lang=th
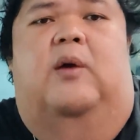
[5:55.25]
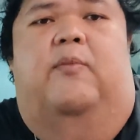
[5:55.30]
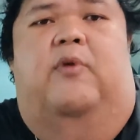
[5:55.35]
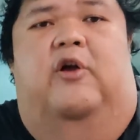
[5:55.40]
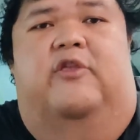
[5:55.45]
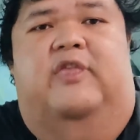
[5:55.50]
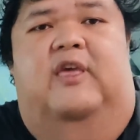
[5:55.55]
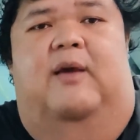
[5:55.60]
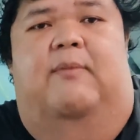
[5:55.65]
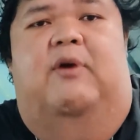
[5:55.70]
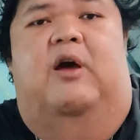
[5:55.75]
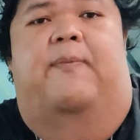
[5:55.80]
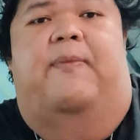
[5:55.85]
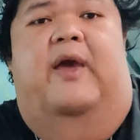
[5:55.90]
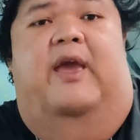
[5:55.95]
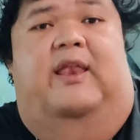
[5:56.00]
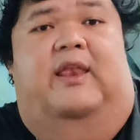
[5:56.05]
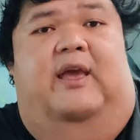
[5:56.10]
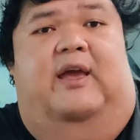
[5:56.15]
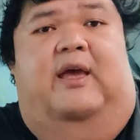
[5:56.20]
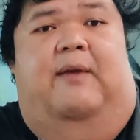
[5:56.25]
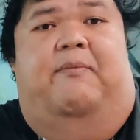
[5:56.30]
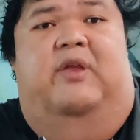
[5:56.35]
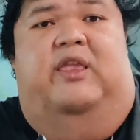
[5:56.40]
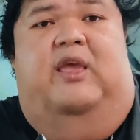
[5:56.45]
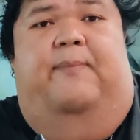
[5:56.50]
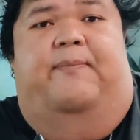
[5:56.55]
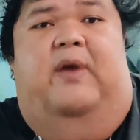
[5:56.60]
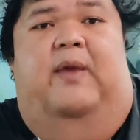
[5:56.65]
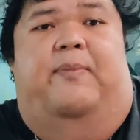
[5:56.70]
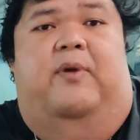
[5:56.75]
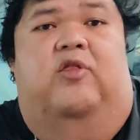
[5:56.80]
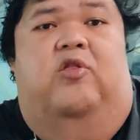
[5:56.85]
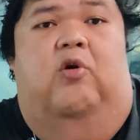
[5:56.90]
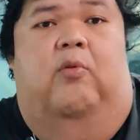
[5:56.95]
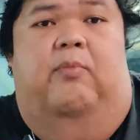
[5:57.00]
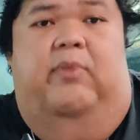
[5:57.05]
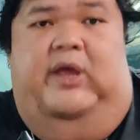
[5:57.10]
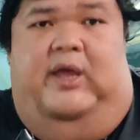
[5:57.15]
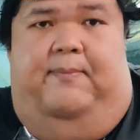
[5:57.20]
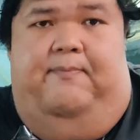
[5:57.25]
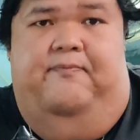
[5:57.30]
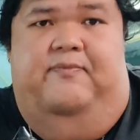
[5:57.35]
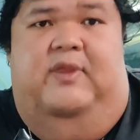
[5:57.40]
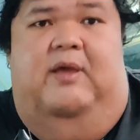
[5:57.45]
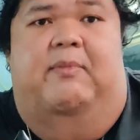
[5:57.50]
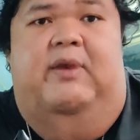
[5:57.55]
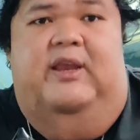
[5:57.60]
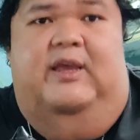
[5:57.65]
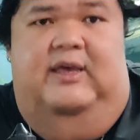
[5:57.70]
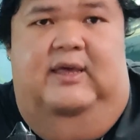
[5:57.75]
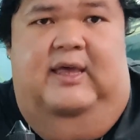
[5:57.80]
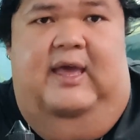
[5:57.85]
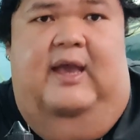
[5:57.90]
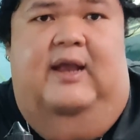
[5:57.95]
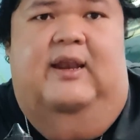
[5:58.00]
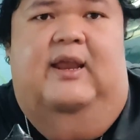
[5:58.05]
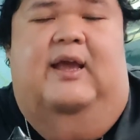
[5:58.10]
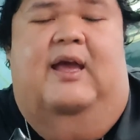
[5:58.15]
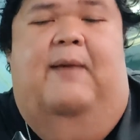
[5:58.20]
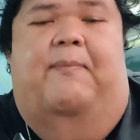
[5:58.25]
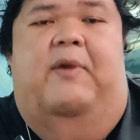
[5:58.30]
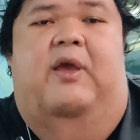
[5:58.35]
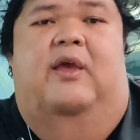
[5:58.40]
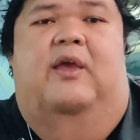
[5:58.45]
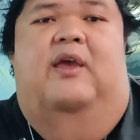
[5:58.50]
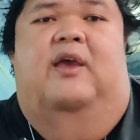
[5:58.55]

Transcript: พอเติมเข้าไปเนี่ยครับมันจะไปผสมกับน้ำมันเครื่องนะครับ